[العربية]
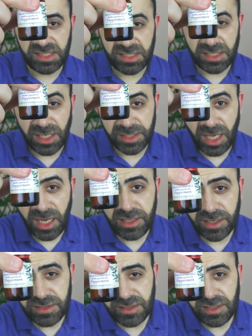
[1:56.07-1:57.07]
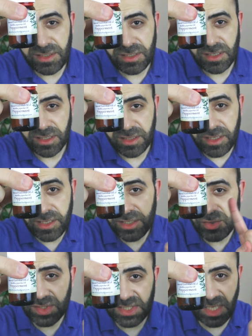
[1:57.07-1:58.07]
زيت النعناع العطري لا
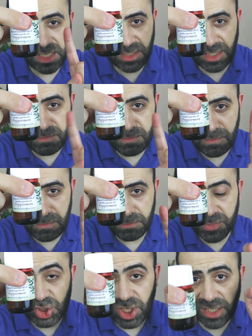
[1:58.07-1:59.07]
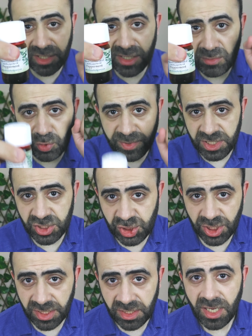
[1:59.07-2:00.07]
يستخدم بشكل
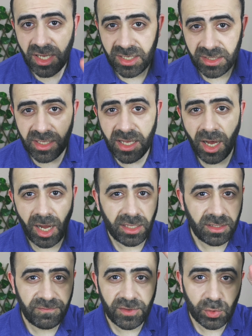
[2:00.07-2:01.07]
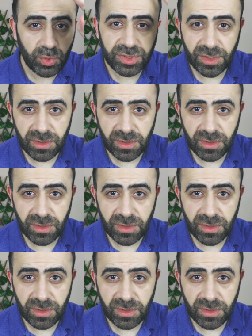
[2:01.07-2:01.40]
مباشر لا على فروة